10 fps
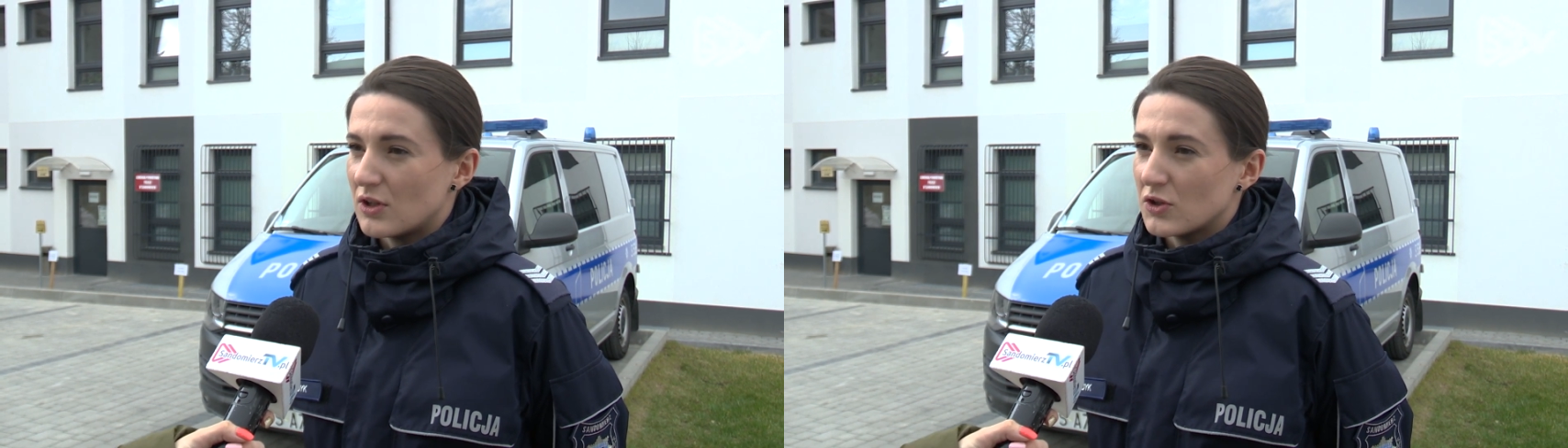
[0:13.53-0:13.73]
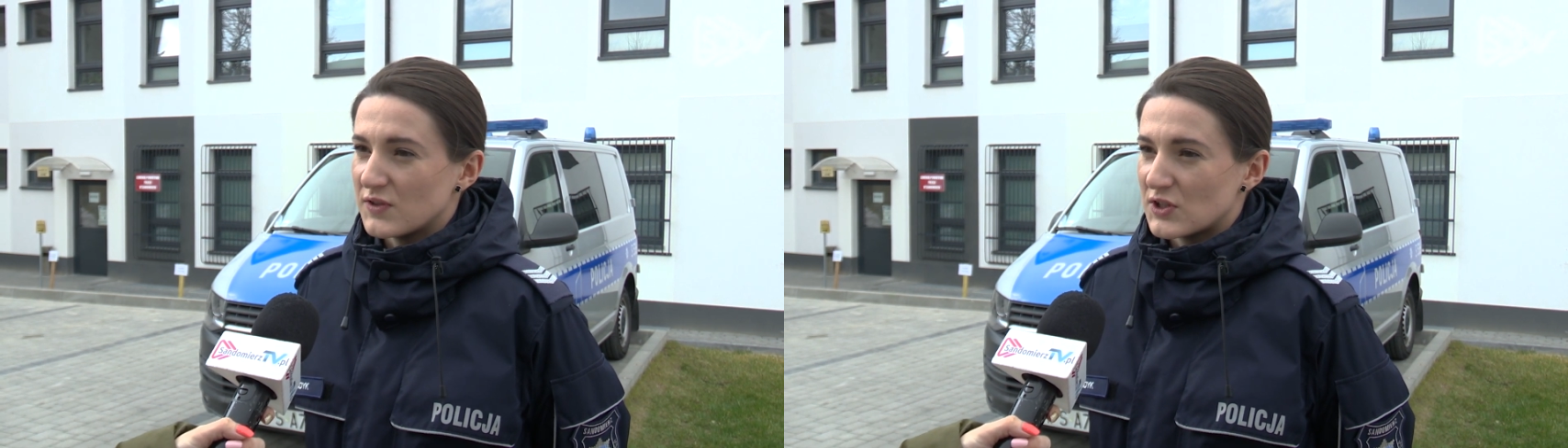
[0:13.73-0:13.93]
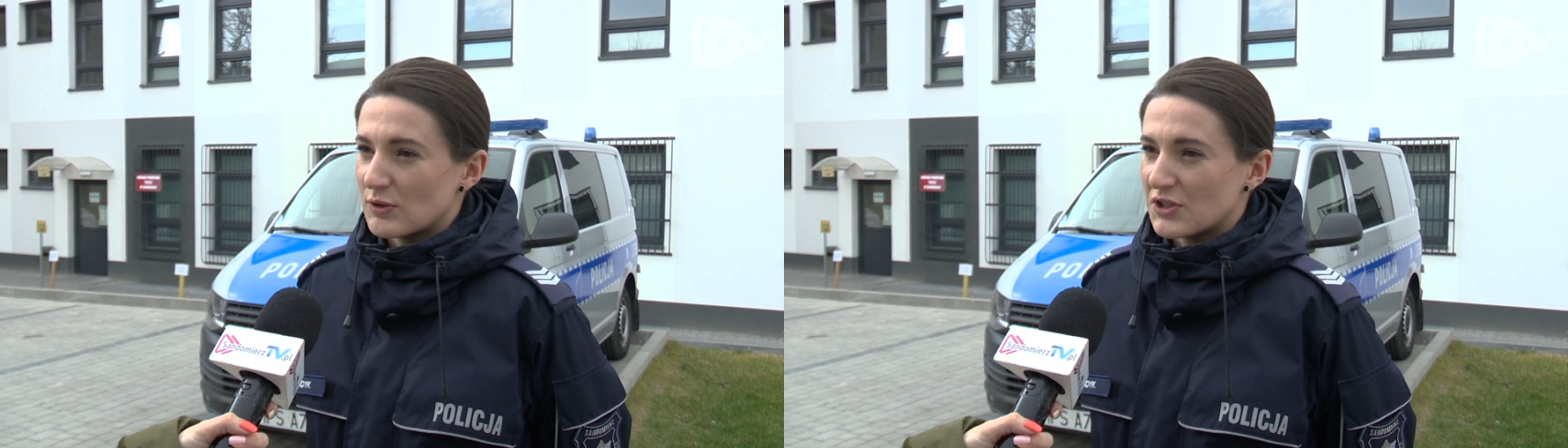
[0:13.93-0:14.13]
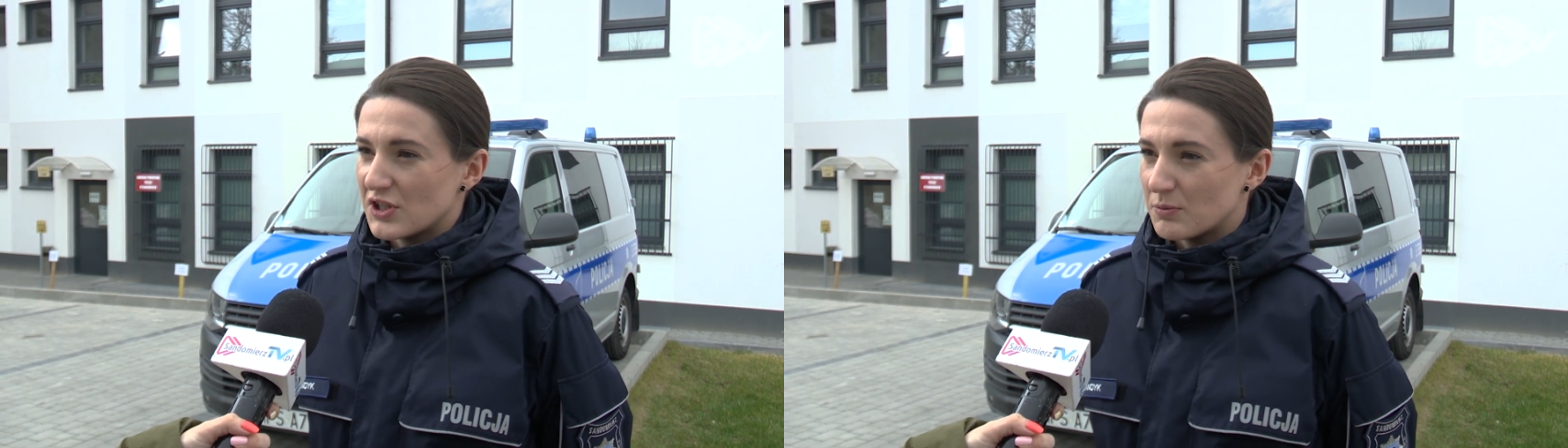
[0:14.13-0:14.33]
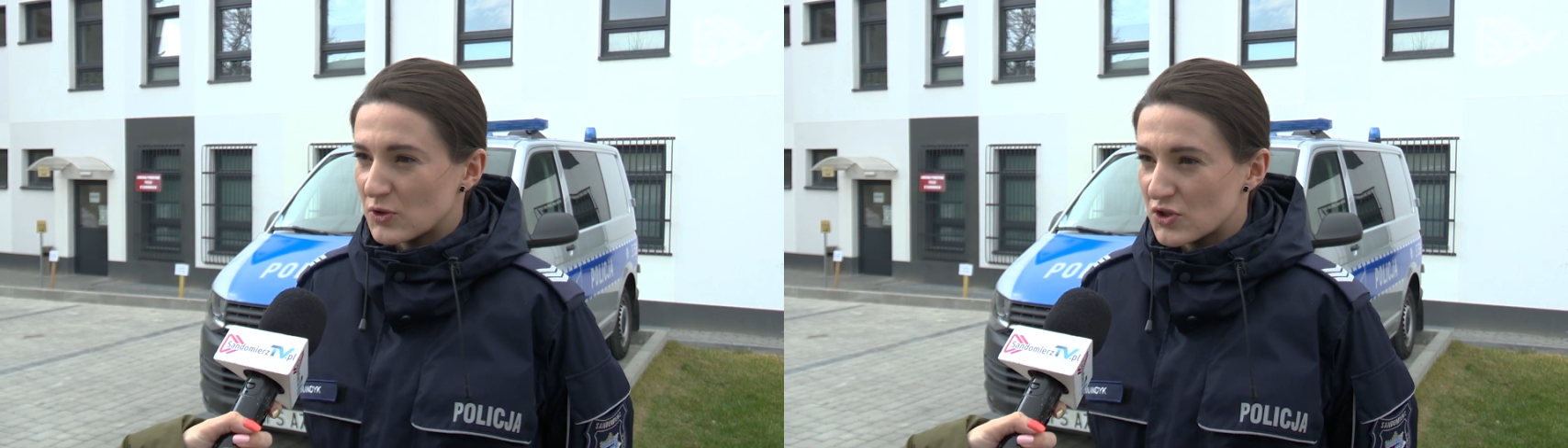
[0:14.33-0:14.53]
oświadczyła,
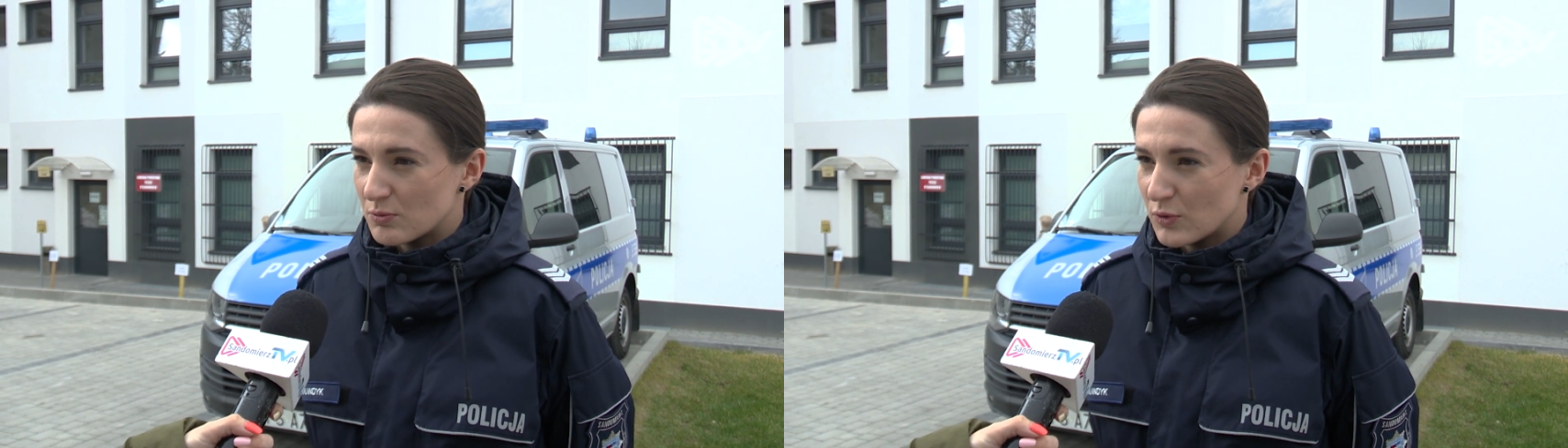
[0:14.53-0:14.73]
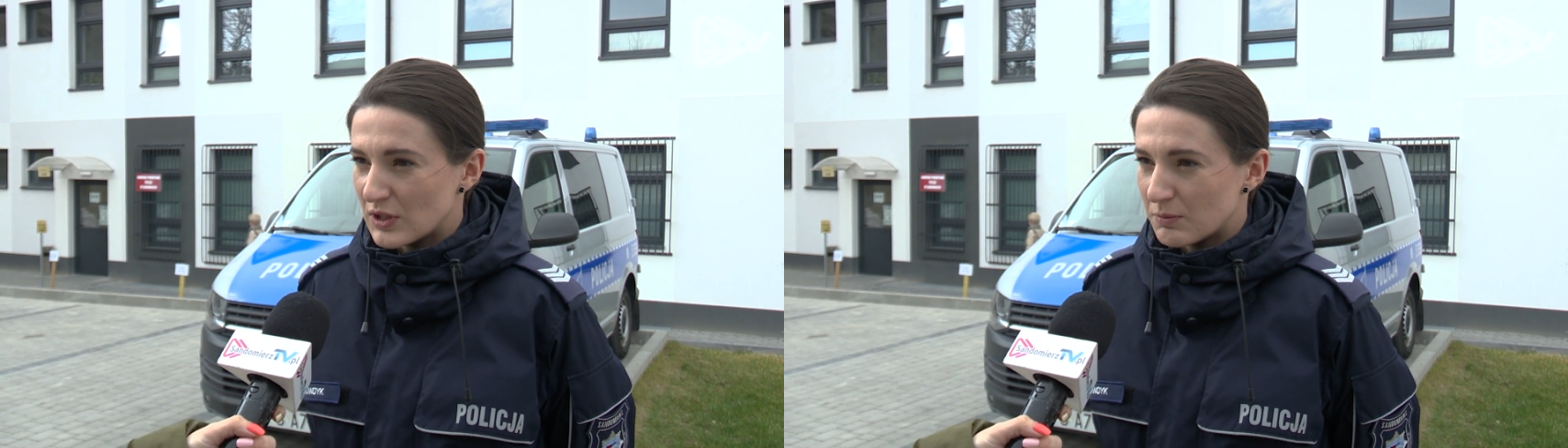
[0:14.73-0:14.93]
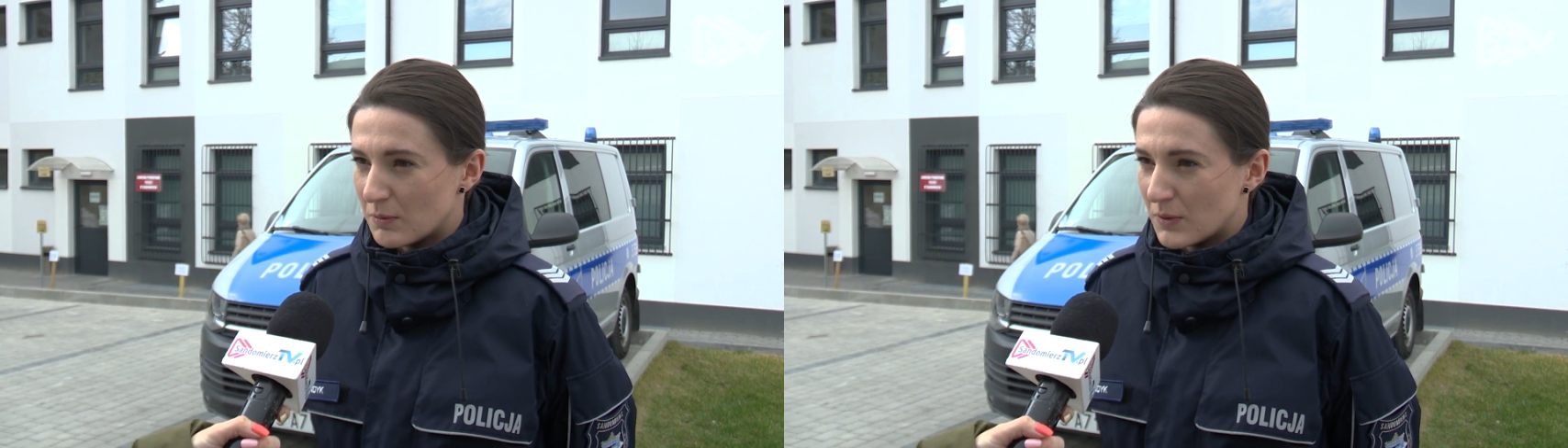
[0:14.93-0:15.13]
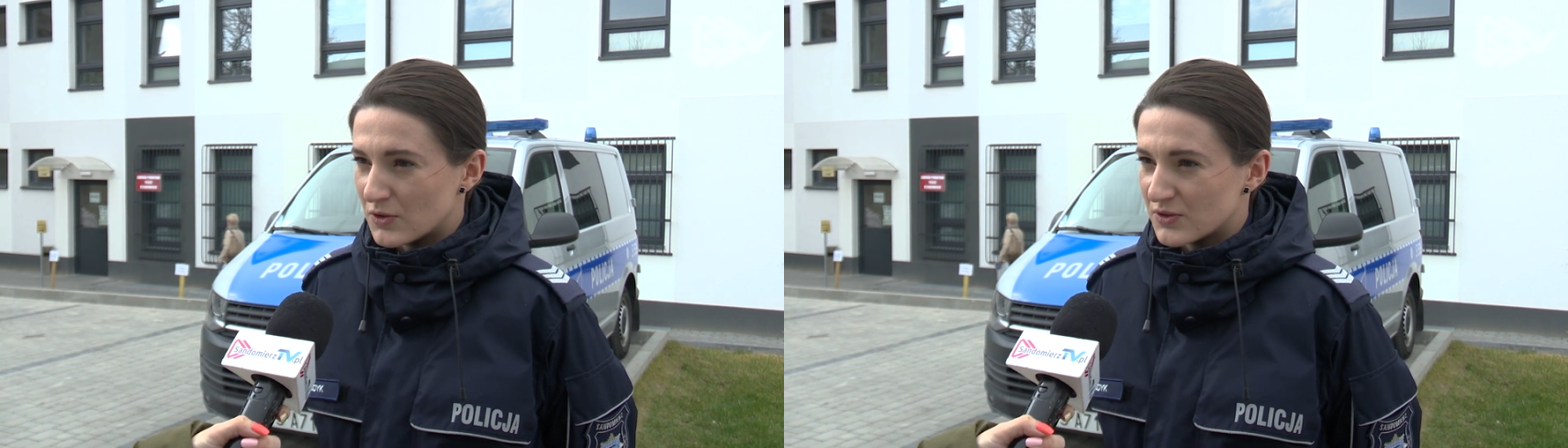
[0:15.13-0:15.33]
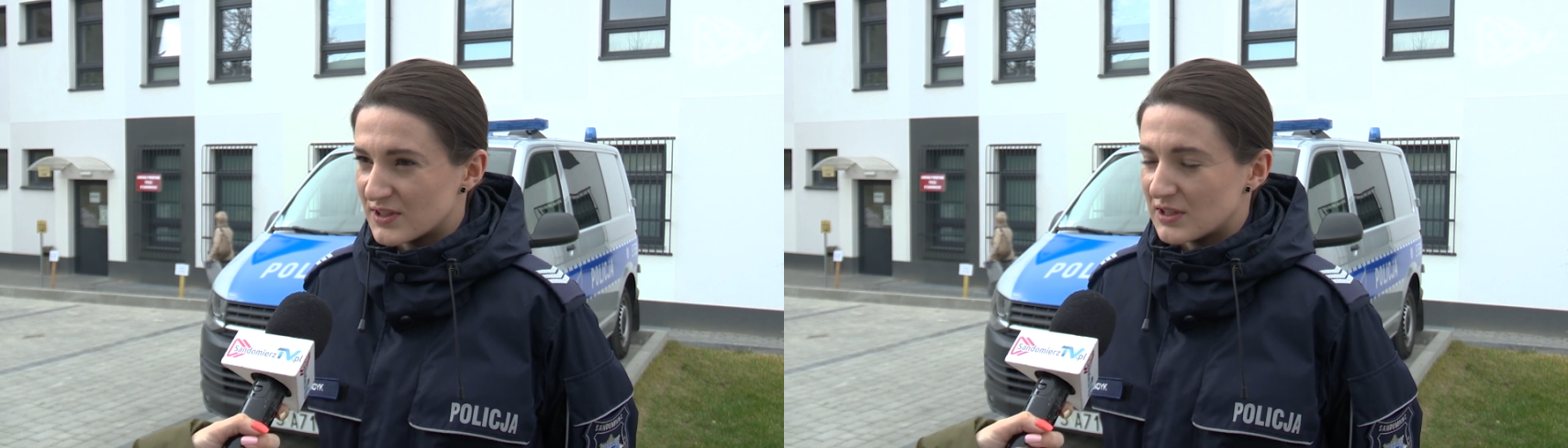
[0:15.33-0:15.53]
że nie potrzebuje
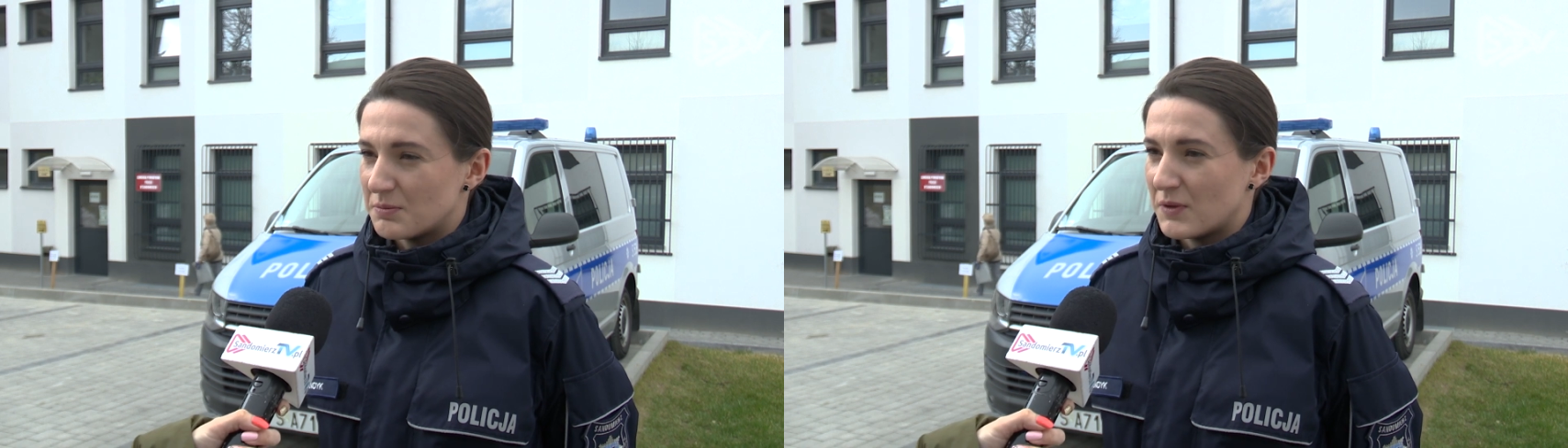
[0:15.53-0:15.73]
pomocy,